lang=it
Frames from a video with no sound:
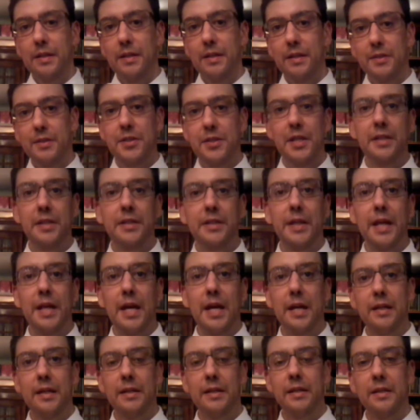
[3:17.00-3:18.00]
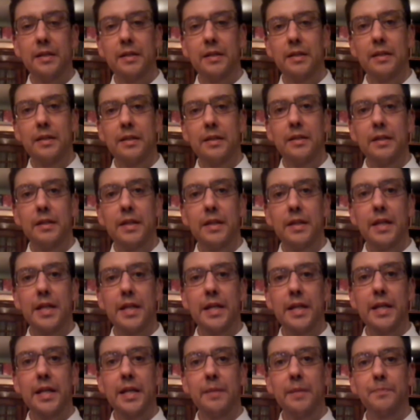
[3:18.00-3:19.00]
eccetera
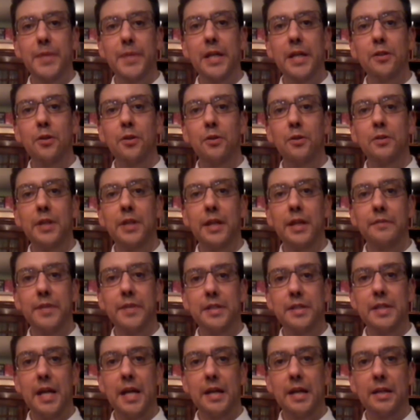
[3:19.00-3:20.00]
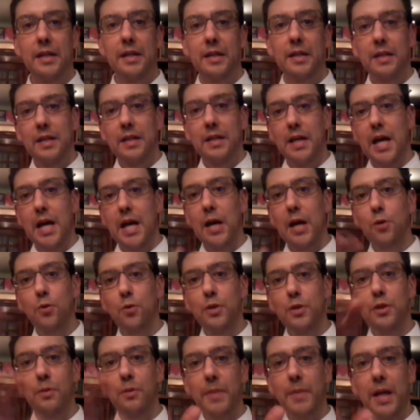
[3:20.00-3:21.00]
è pietro trevisan a cui
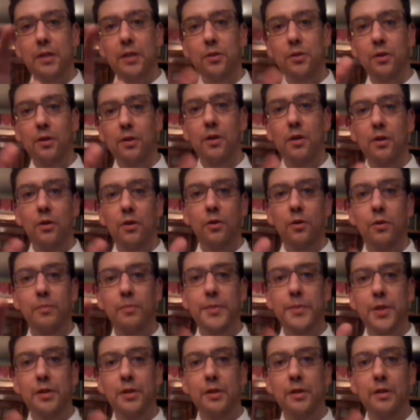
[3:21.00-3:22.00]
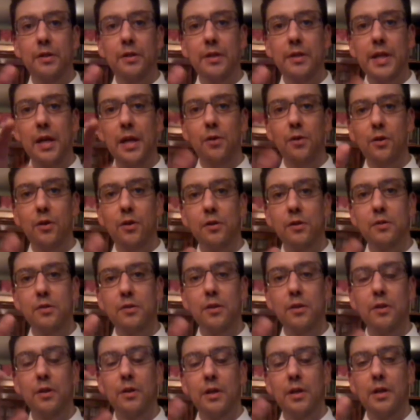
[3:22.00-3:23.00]
io mando un mio
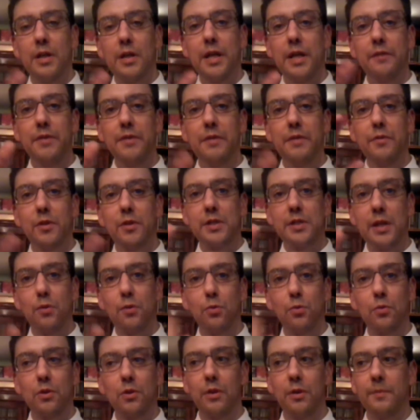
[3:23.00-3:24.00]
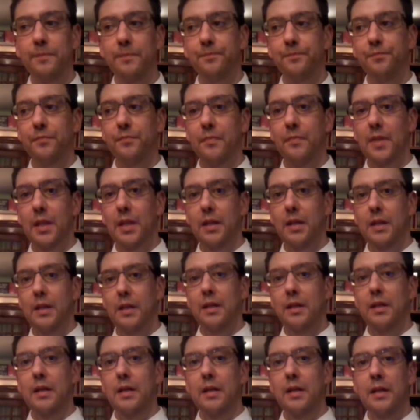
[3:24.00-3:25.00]
caloroso e vivo saluto
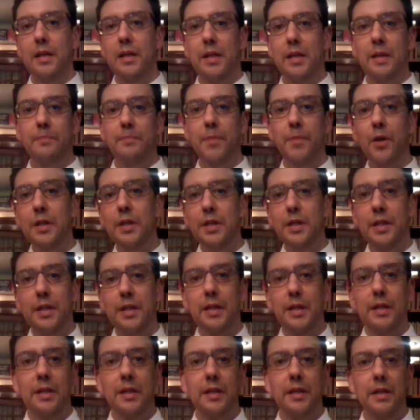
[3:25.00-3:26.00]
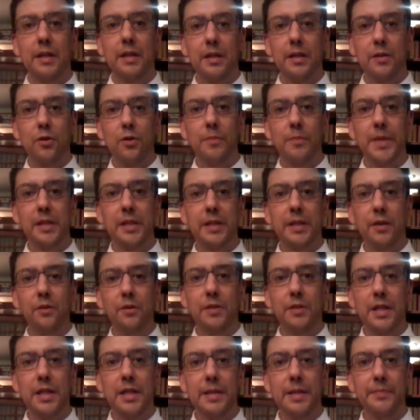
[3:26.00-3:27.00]
e poi eh, commenterò
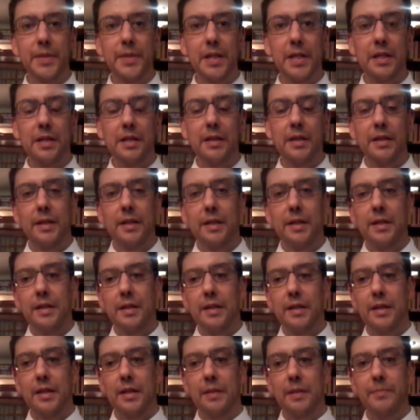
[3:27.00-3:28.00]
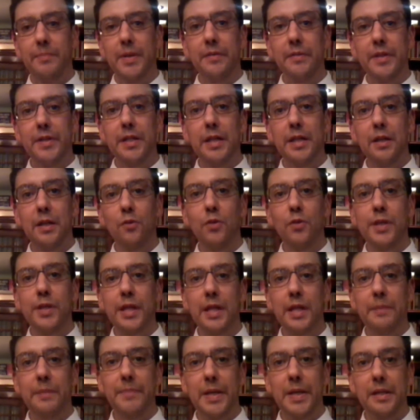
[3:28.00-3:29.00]
dei libri per vedere lui
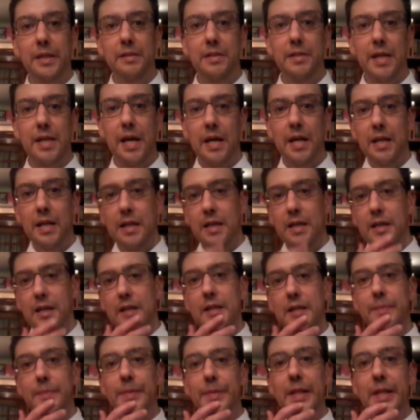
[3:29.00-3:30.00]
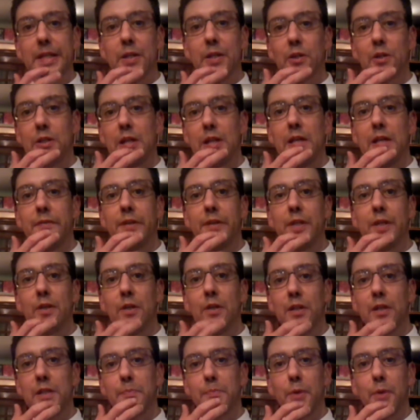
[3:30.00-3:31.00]
che ne pensa e gli manderò delle video
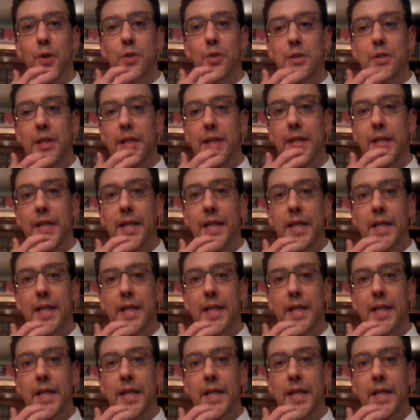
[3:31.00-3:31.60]
risposte